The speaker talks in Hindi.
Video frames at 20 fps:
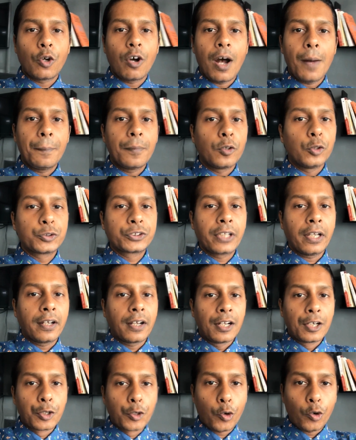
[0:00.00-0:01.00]
करो आप उसकी
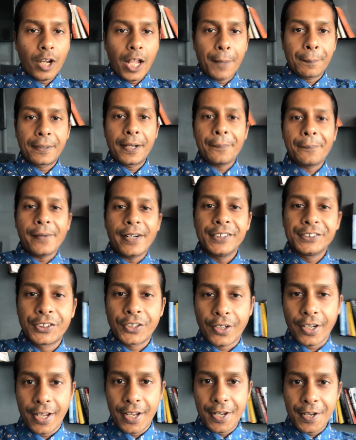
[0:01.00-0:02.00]
कंट्रोल आपके पास
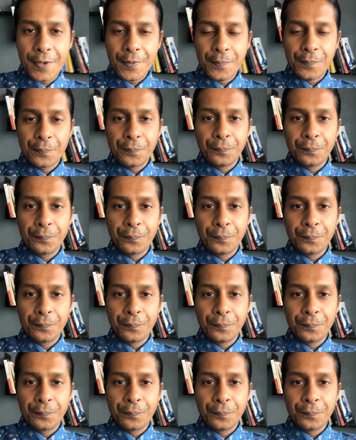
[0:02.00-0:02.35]
रहे